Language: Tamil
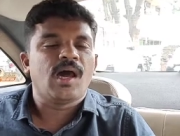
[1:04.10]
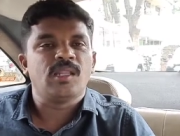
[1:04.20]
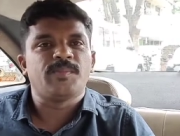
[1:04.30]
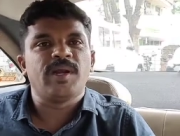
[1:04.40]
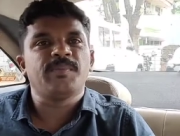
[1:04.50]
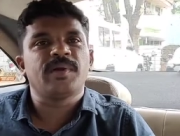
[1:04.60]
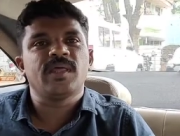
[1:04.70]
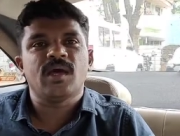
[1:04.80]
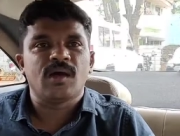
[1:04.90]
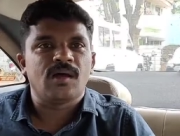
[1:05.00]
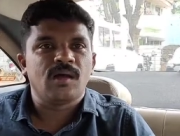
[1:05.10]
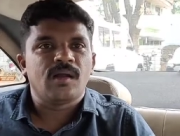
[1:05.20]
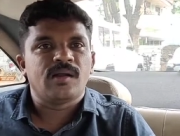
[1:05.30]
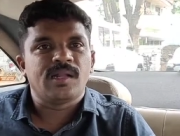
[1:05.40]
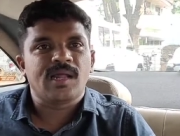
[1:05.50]
அது படிப்படியாக
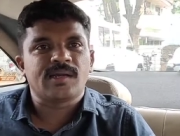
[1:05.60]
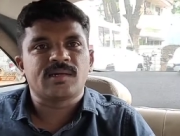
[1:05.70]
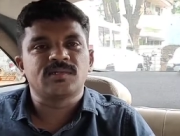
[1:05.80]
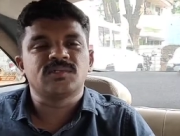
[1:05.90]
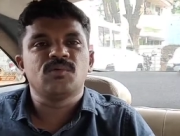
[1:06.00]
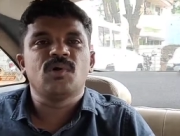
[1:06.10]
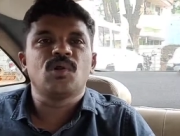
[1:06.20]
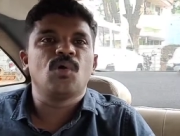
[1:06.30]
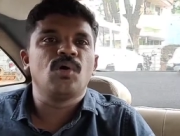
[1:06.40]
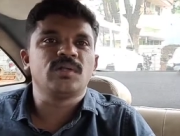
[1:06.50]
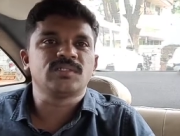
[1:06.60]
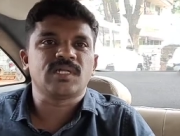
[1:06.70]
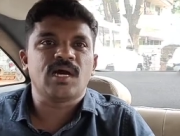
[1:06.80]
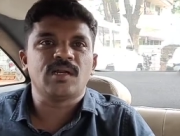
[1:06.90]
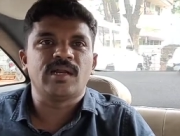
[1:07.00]
டேரக்டர் சில்வர் கோல்டு
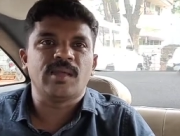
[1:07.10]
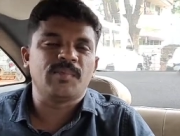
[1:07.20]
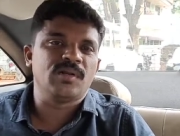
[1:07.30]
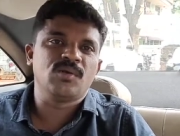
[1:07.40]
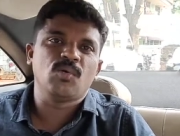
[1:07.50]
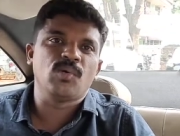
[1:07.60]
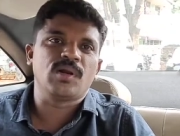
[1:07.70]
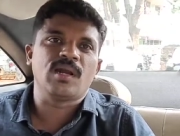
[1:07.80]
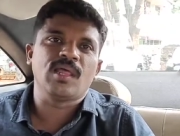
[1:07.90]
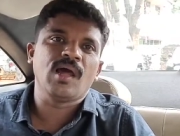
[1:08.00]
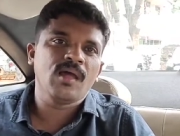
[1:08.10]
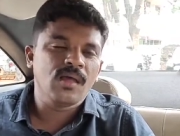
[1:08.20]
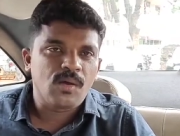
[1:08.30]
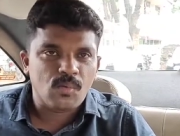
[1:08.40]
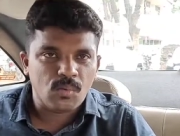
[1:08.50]
ஸ்டாரு டைமண்டுன்னு ஒவ்வொரு நிலையாக
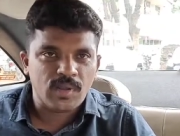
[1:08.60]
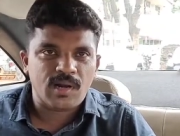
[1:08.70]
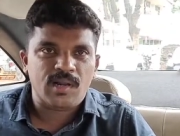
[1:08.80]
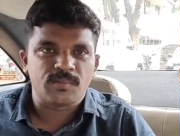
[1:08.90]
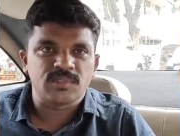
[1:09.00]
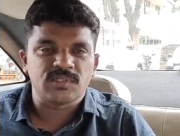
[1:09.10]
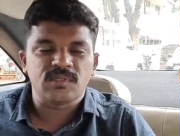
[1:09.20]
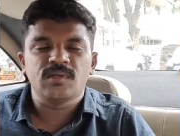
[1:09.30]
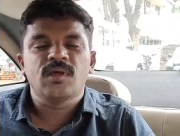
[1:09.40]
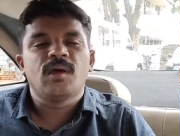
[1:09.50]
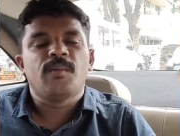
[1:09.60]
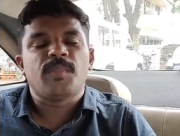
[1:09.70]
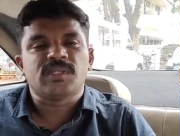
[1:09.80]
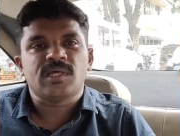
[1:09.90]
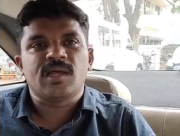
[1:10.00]
உயர ஆரம்பித்தது
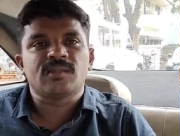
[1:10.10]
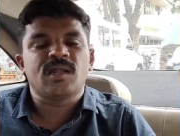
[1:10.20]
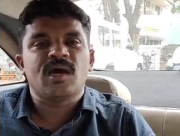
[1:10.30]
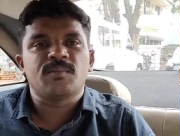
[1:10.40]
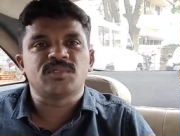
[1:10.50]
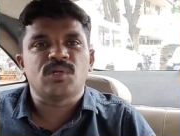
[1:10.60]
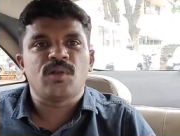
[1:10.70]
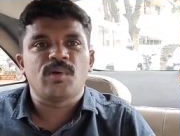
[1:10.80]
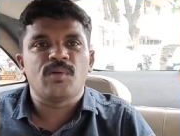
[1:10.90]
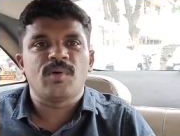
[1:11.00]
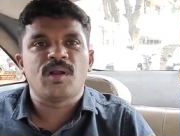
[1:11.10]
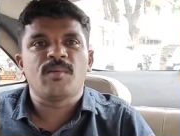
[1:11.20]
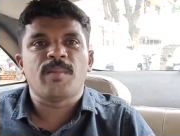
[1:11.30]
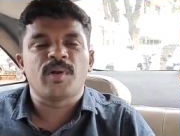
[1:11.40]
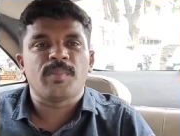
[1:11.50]
பத்தாயிரத்தில் ஆரம்பித்த என்னோடய
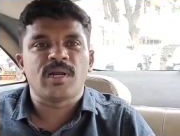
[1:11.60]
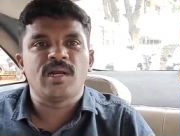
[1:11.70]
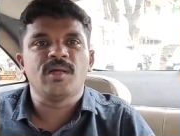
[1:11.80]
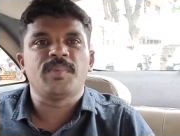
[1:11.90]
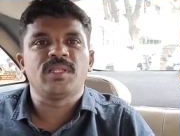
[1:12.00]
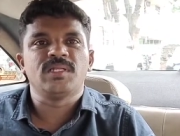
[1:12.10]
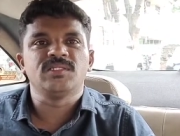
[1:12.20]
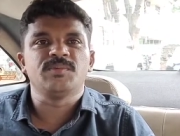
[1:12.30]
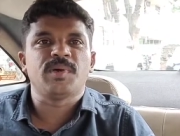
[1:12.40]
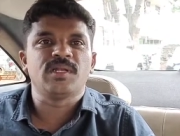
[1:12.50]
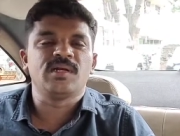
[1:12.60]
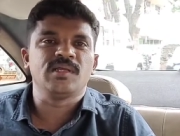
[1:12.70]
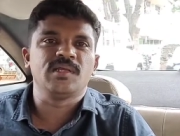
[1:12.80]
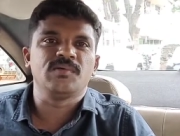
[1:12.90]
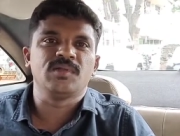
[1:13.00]
வருமானம் அப்புறம் பன்னெண்டு பதினஞ்சு பதினெட்டு
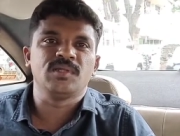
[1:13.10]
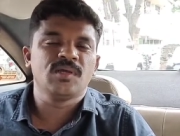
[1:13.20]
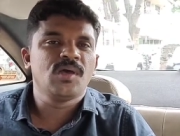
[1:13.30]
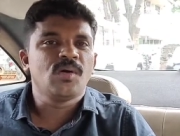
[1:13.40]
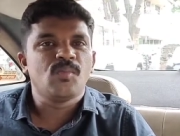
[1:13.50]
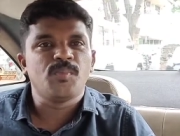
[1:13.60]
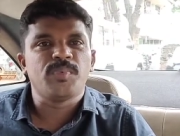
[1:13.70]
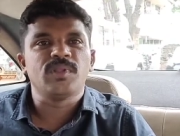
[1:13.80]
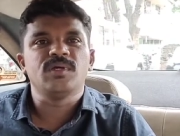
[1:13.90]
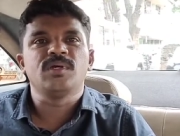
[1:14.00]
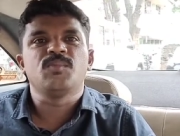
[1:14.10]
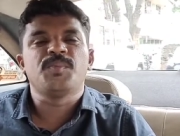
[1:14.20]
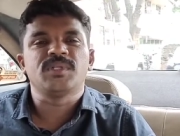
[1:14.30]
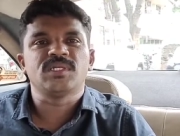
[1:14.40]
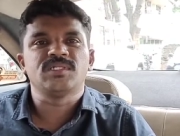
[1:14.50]
இருபது முப்பது
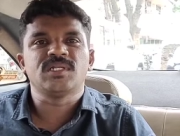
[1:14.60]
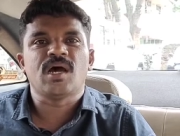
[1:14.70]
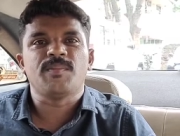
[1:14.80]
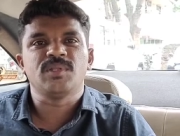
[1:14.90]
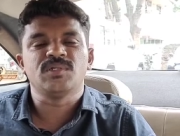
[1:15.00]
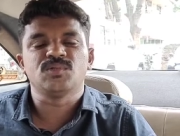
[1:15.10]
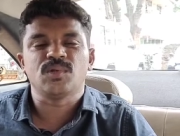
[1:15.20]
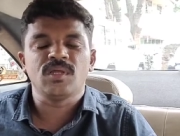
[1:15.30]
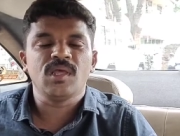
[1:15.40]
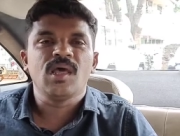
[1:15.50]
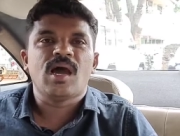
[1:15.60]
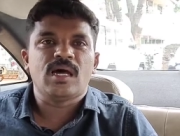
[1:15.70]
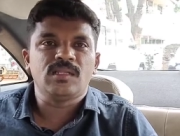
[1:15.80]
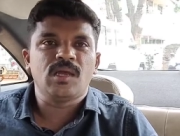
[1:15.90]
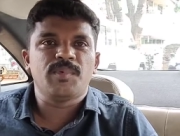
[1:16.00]
முப்பத்தஞ்சு நாற்பதுன்னு சொல்லி
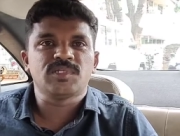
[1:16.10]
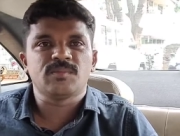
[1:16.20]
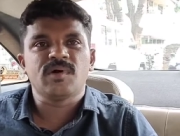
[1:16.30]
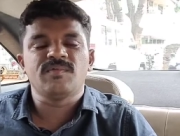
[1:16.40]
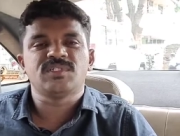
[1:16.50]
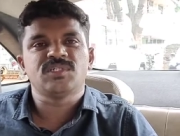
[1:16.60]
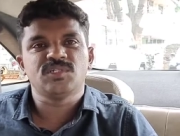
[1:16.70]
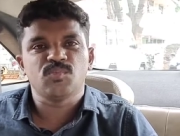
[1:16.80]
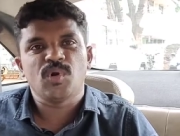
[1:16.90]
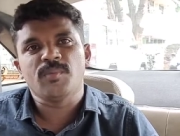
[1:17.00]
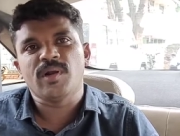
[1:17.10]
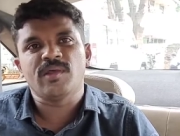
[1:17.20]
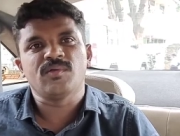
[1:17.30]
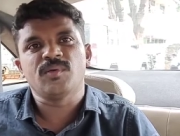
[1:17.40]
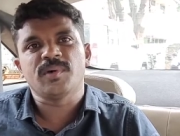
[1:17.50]
அதிகபட்சமாக வெஸ்டிஜ் மூலிமா
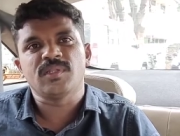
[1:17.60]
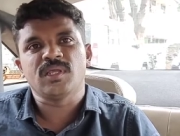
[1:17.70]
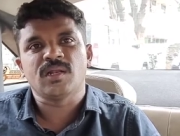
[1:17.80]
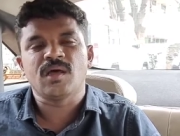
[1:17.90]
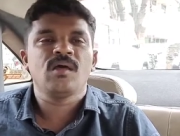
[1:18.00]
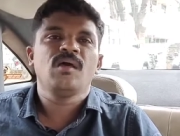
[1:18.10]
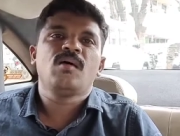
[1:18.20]
இன்றைக்கி வந்து பார்த்திங்கன்னா